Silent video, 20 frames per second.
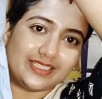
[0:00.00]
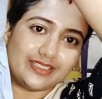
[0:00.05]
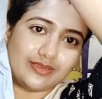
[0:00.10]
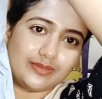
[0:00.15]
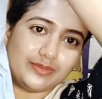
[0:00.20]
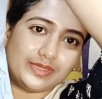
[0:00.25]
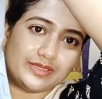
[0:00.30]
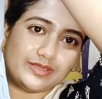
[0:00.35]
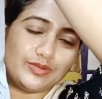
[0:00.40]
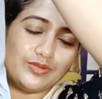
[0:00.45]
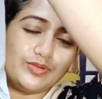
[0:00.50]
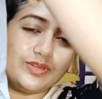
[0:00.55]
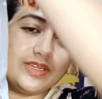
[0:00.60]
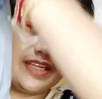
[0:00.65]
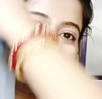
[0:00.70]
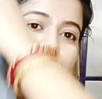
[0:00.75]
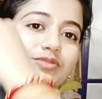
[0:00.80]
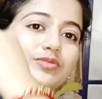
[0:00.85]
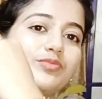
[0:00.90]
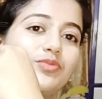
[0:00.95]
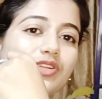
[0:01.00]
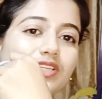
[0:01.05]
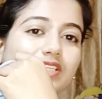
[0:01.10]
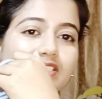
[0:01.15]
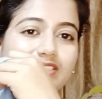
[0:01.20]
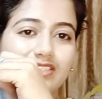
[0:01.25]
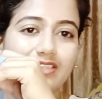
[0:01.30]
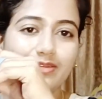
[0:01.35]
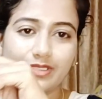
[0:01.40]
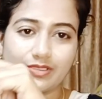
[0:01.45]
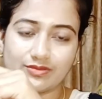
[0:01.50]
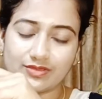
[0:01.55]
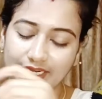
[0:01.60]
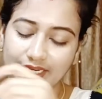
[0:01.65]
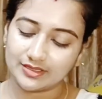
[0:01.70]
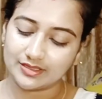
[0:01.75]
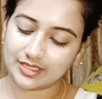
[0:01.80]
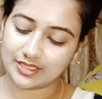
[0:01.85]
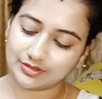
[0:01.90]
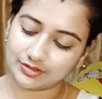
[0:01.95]
এরকম আমি খুলে একটু পরিয়েছিলাম একটু
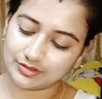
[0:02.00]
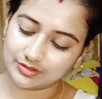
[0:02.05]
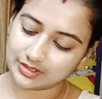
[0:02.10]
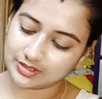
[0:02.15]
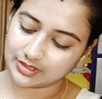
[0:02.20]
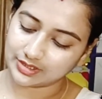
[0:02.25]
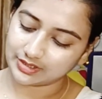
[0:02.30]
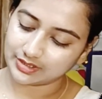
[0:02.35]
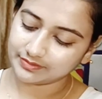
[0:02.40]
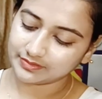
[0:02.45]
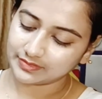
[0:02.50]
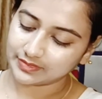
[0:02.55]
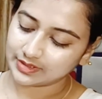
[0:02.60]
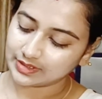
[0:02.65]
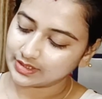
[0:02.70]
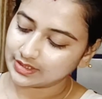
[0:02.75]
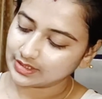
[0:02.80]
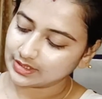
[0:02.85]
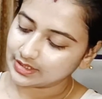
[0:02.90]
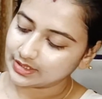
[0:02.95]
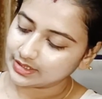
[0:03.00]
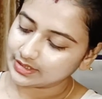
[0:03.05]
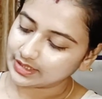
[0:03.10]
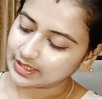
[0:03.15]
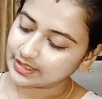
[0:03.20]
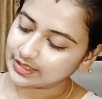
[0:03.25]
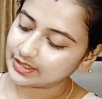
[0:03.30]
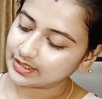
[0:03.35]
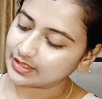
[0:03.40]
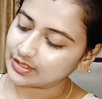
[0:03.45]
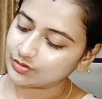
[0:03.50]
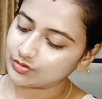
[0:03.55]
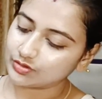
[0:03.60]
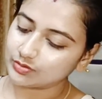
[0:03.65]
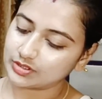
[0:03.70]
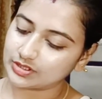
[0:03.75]
টাইট টাইট হচ্ছে জানি না কি করব